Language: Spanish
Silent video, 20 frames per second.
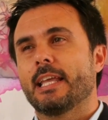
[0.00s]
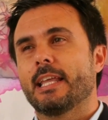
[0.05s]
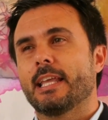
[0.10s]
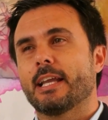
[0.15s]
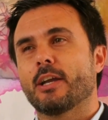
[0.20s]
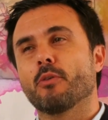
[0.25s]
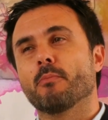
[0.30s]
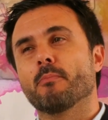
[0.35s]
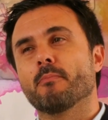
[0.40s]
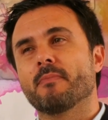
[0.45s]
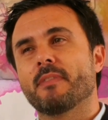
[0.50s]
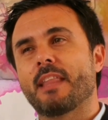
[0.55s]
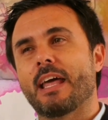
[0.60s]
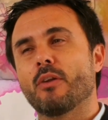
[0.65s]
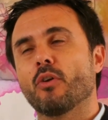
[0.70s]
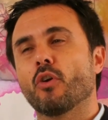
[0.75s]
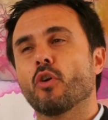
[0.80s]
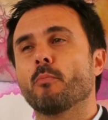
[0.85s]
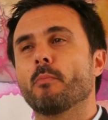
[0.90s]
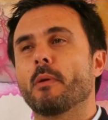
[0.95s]
eh,
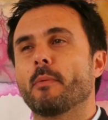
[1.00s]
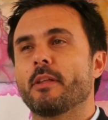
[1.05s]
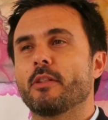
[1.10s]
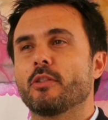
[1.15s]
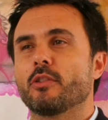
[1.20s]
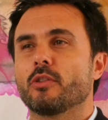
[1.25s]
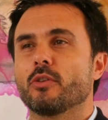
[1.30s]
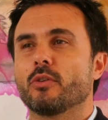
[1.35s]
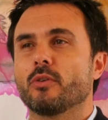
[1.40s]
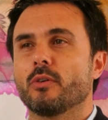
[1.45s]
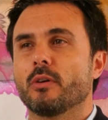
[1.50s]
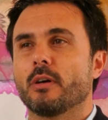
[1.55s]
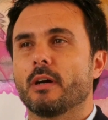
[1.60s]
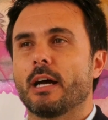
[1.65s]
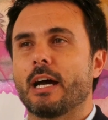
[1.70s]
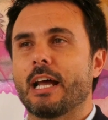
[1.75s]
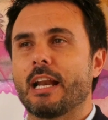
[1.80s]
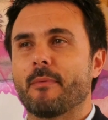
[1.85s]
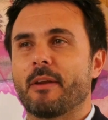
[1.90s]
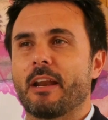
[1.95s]
darle un complemento
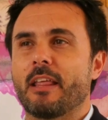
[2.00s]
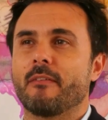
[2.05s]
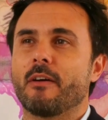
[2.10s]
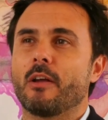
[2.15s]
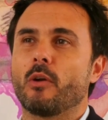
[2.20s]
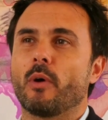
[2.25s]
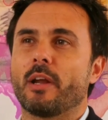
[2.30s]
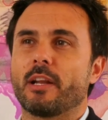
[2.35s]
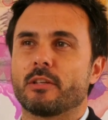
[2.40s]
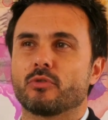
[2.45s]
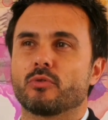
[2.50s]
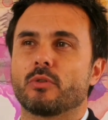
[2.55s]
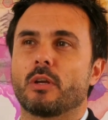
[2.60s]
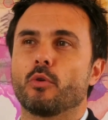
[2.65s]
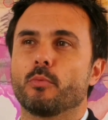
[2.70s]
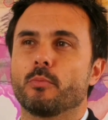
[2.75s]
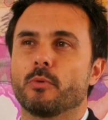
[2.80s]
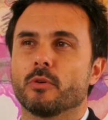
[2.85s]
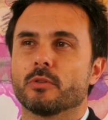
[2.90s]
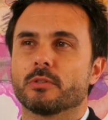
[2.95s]
a la manera de evaluar a sus
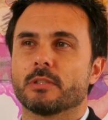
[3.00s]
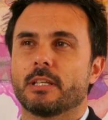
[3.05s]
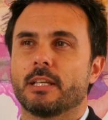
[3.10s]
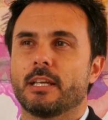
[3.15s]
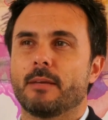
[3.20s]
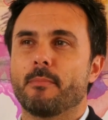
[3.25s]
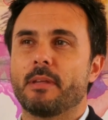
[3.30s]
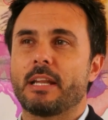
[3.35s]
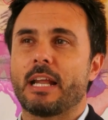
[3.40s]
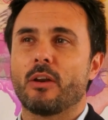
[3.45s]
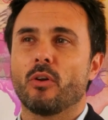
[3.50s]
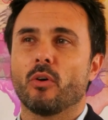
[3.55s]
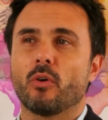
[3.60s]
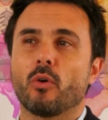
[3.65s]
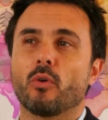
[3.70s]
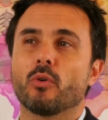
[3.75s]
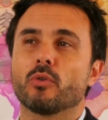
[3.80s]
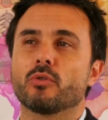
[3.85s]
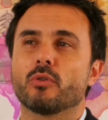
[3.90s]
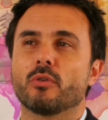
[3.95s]
alumnos, es mirarlo
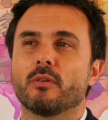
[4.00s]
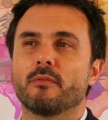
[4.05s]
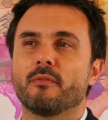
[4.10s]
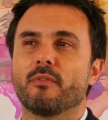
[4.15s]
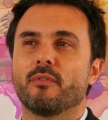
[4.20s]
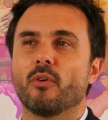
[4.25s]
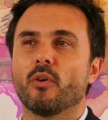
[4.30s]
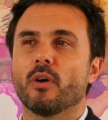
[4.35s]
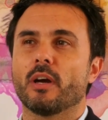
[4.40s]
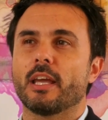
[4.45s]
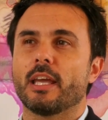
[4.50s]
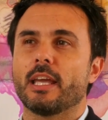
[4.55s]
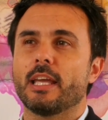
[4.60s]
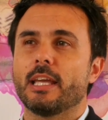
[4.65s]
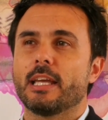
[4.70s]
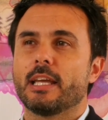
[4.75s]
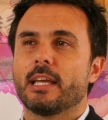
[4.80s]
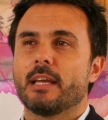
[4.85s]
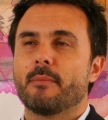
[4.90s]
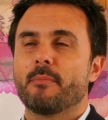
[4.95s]
con otro enfoque,
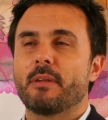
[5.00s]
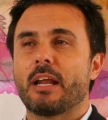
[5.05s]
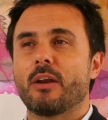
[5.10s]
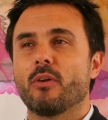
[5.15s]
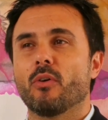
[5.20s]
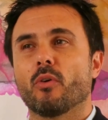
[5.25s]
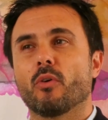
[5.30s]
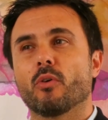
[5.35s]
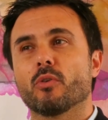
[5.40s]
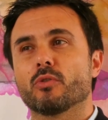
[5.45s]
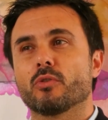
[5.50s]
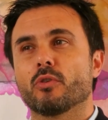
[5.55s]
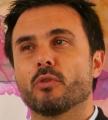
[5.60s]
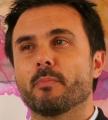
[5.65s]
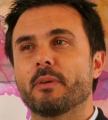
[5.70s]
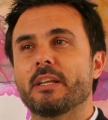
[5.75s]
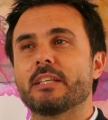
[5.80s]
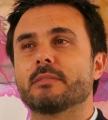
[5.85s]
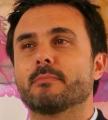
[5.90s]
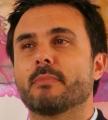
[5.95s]
mirarlo con otro
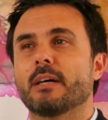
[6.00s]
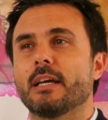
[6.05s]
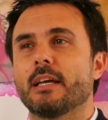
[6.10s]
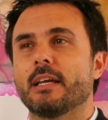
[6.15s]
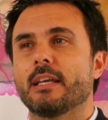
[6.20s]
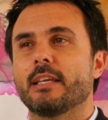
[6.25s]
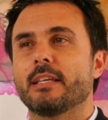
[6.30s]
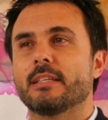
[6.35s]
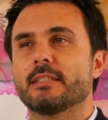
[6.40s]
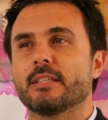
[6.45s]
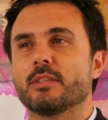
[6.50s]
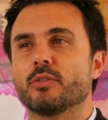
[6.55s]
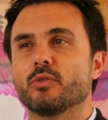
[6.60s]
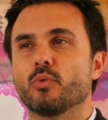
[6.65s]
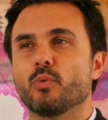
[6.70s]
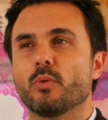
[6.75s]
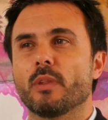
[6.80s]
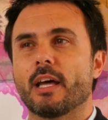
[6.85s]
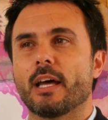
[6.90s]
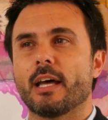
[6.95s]
prisma y sin
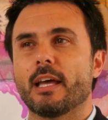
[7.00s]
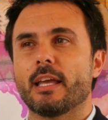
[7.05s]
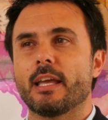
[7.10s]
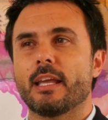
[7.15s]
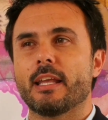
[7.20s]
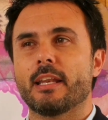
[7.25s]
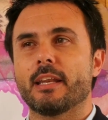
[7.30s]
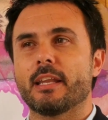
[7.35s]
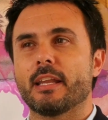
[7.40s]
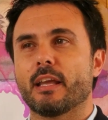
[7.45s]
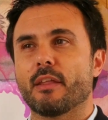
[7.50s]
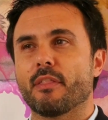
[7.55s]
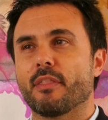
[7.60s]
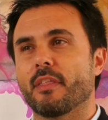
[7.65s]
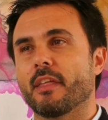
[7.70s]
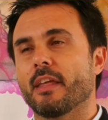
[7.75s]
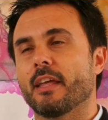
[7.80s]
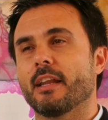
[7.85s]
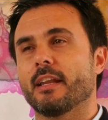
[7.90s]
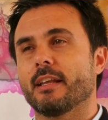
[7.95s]
duda
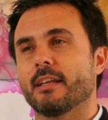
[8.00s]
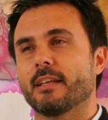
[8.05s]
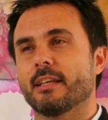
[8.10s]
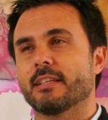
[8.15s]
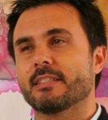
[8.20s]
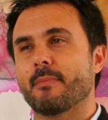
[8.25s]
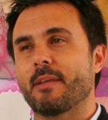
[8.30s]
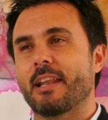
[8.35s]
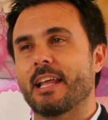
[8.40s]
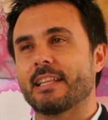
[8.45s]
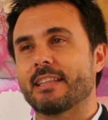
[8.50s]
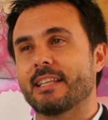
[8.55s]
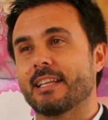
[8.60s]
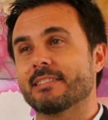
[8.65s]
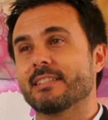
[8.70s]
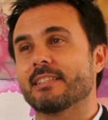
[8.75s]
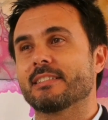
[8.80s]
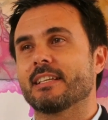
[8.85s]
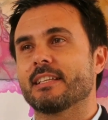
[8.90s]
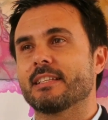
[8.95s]
enriquecer esa mirada
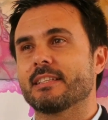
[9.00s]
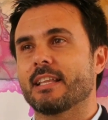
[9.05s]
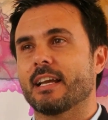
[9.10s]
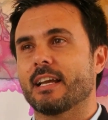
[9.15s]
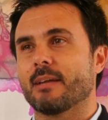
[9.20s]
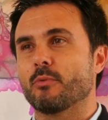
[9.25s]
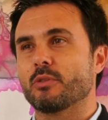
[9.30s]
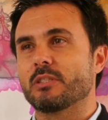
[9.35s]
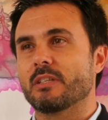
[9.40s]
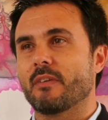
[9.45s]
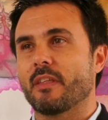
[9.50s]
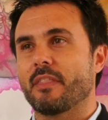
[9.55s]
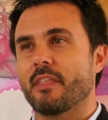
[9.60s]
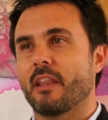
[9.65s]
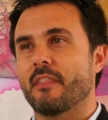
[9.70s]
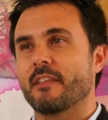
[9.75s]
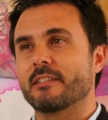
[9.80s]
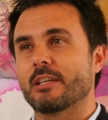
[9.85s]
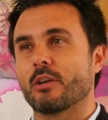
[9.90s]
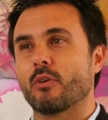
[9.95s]
360 que muchas veces
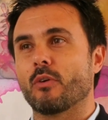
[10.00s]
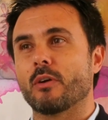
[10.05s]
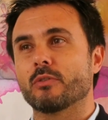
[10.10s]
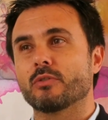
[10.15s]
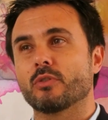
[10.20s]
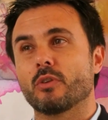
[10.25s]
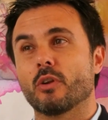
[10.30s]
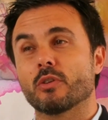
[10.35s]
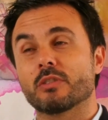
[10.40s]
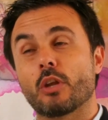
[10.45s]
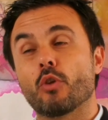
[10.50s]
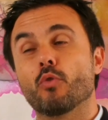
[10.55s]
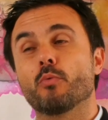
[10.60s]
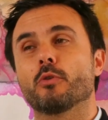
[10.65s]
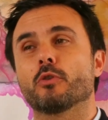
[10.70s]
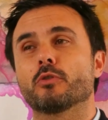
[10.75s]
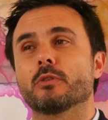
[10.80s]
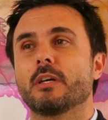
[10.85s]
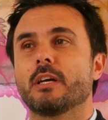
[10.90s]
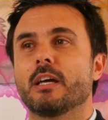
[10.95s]
necesitan los,
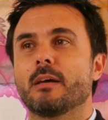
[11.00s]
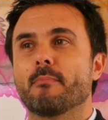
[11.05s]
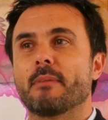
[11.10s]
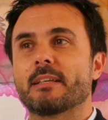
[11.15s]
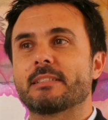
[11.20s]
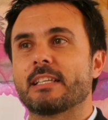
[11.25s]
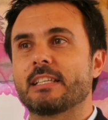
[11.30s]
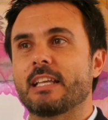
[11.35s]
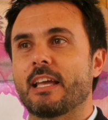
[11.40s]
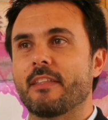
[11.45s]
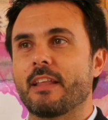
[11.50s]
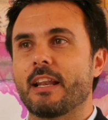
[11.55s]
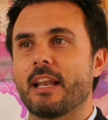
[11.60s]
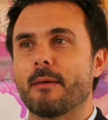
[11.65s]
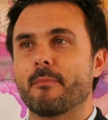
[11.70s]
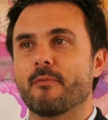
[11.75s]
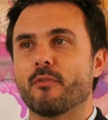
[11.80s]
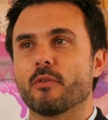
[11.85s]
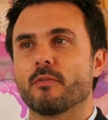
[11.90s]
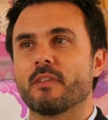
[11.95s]
alumnos más allá de
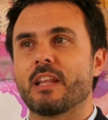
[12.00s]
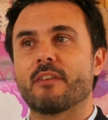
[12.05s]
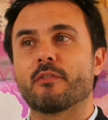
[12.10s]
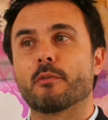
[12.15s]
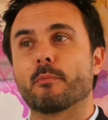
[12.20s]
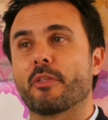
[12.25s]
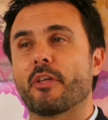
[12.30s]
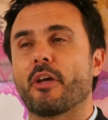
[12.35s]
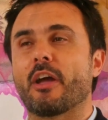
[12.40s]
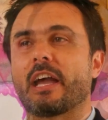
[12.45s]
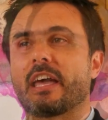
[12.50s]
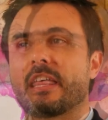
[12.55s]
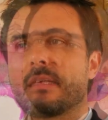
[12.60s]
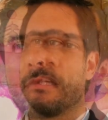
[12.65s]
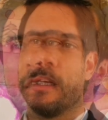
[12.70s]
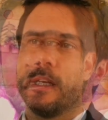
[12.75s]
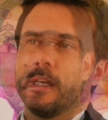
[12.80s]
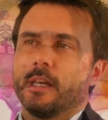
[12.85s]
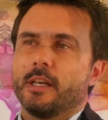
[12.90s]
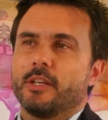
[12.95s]
la, de la, formación
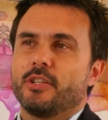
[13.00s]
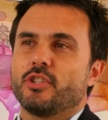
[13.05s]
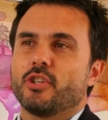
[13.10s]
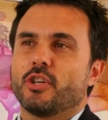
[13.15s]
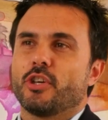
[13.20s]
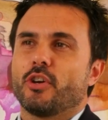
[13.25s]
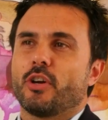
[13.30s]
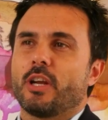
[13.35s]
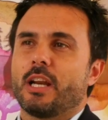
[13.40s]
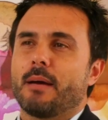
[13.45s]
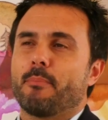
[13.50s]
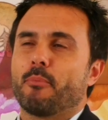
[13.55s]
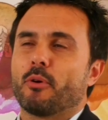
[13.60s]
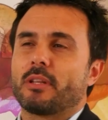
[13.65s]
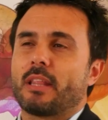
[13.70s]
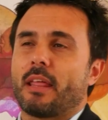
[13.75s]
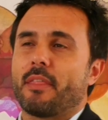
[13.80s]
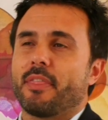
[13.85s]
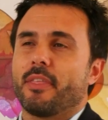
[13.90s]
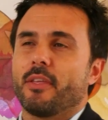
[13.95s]
académica. Yo creo que la
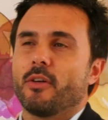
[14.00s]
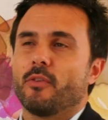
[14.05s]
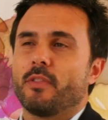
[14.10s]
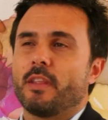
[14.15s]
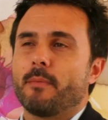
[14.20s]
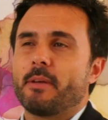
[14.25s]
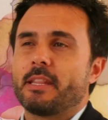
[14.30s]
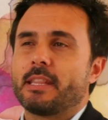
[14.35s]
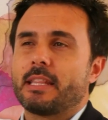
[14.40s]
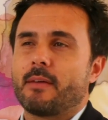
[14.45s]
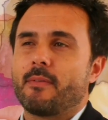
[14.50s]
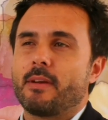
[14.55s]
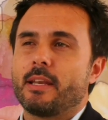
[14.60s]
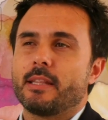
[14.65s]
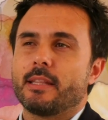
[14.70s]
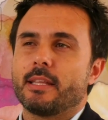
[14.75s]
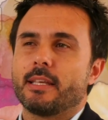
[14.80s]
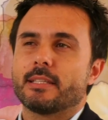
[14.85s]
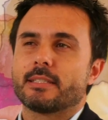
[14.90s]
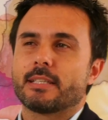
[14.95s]
aportación de
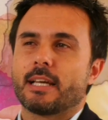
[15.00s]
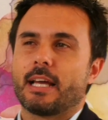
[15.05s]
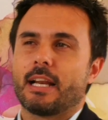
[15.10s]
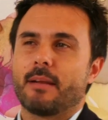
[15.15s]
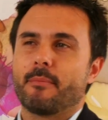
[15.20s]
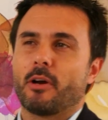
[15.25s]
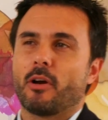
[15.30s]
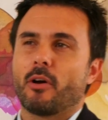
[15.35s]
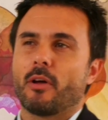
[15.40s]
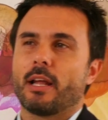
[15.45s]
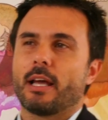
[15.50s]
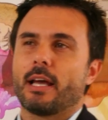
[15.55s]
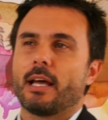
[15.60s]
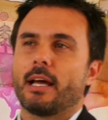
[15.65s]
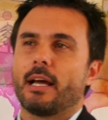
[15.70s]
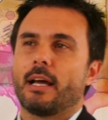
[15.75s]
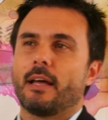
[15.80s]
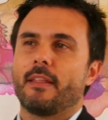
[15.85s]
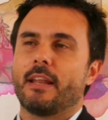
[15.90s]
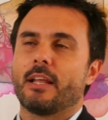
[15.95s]
Pentabilities a la
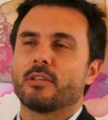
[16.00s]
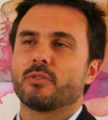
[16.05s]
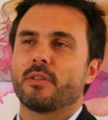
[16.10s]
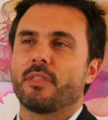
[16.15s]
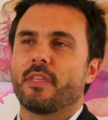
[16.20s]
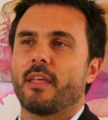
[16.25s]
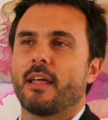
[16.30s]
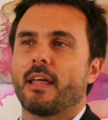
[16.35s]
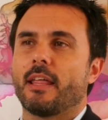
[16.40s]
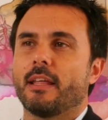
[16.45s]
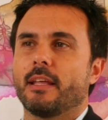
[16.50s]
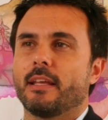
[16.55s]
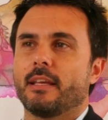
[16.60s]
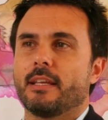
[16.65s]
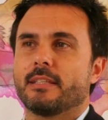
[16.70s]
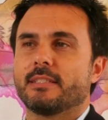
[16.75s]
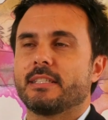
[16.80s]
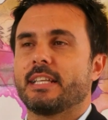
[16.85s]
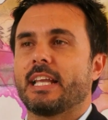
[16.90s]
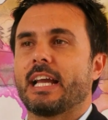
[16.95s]
mejora de la sociedad
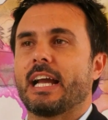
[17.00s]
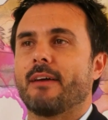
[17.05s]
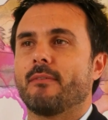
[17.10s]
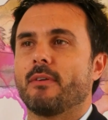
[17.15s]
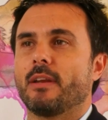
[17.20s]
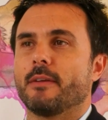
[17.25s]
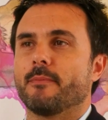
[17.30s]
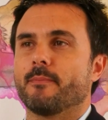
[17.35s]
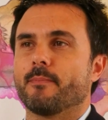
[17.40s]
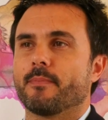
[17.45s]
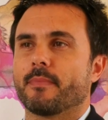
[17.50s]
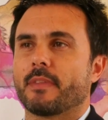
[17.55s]
es innegable.